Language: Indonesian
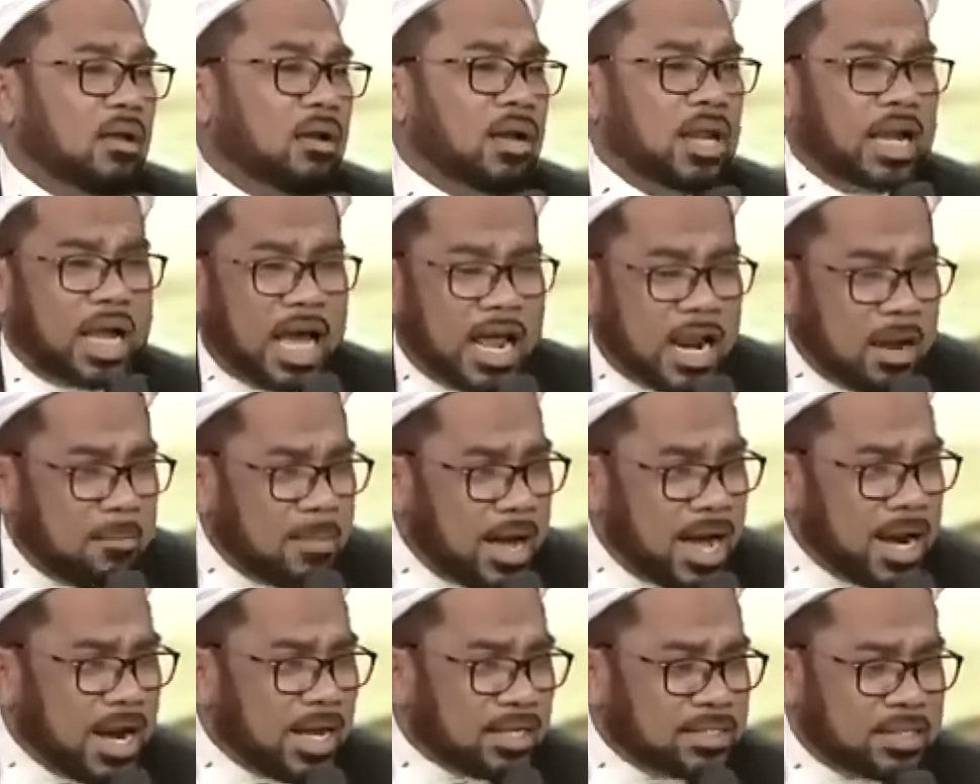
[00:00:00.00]
Negara
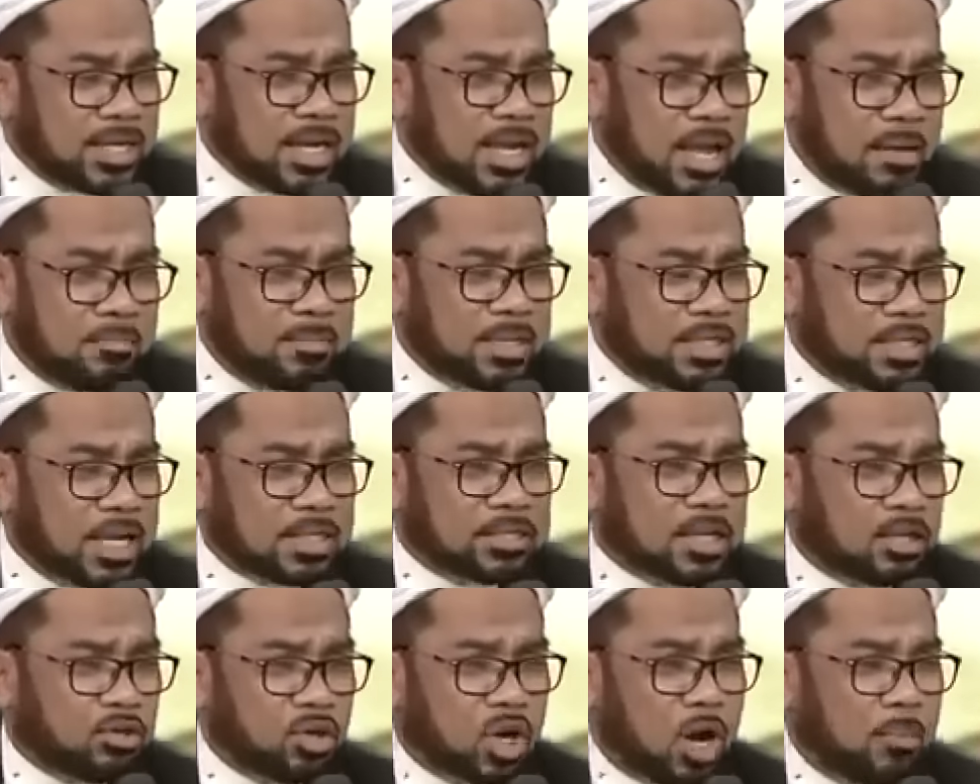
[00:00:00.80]
mana sih yang bisa
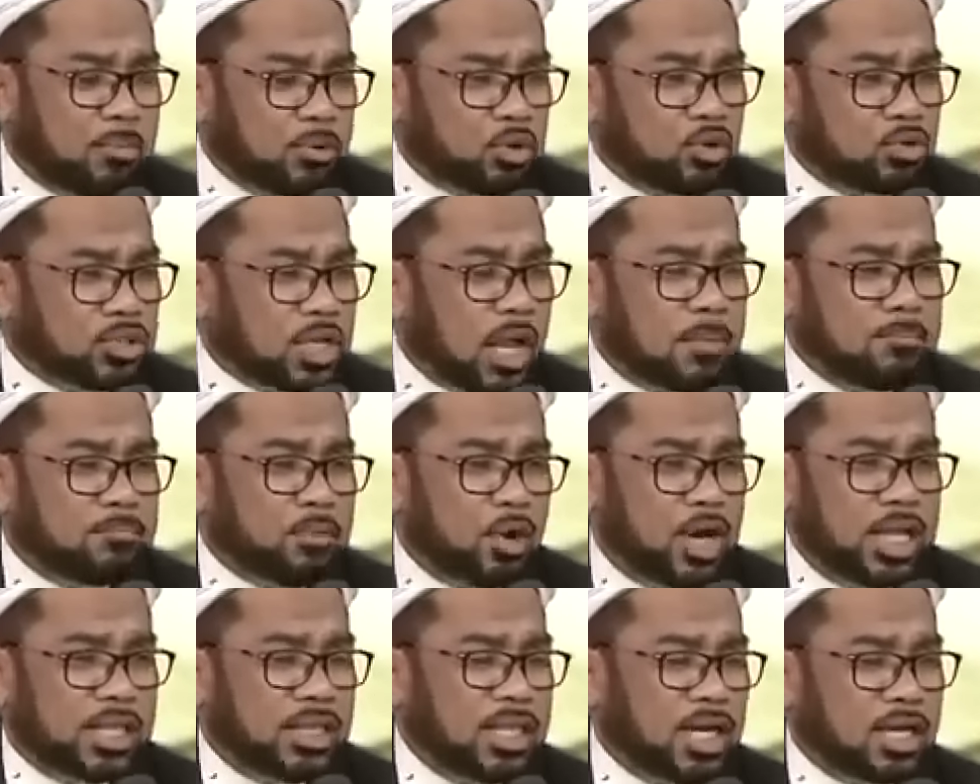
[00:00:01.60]
satu keputusan
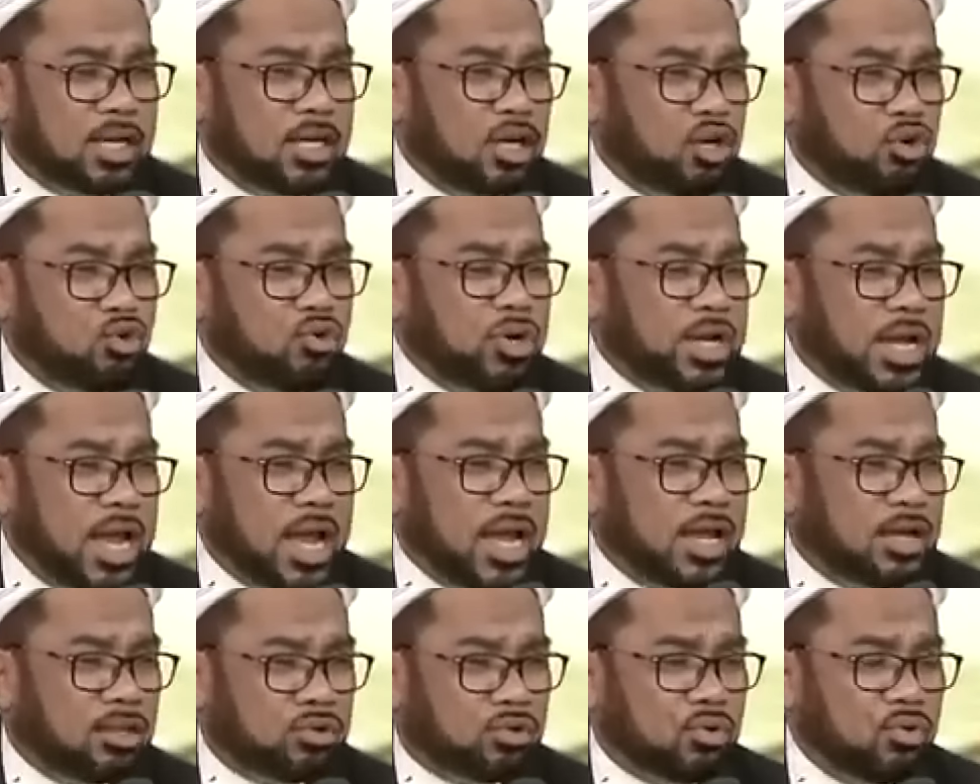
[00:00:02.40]
politik di
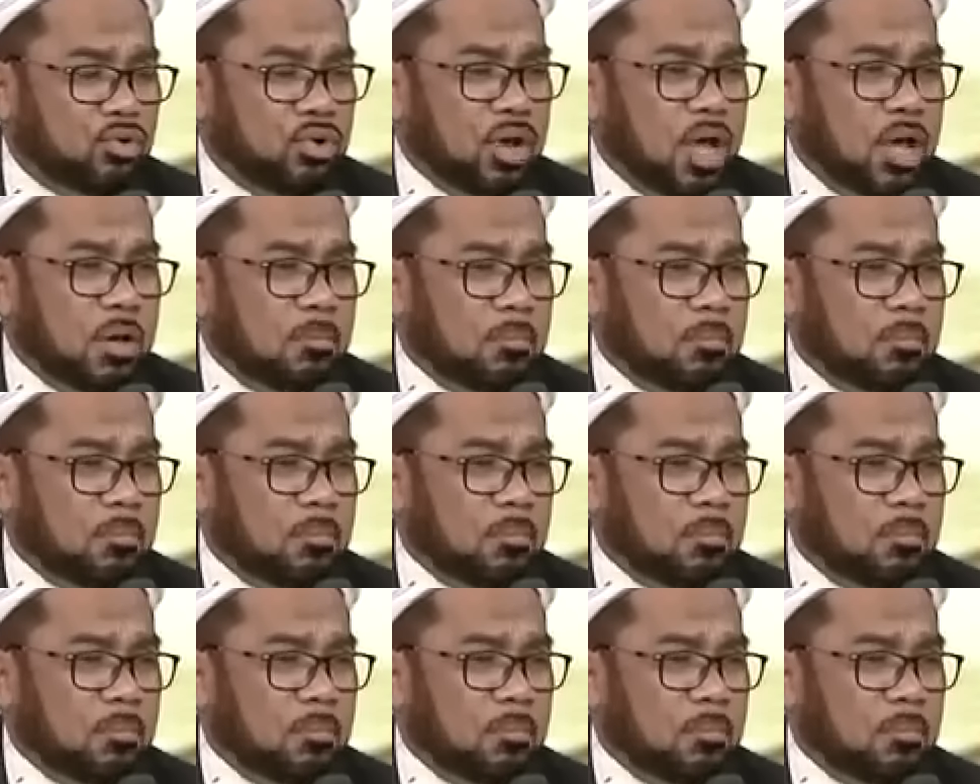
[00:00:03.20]
dunia itu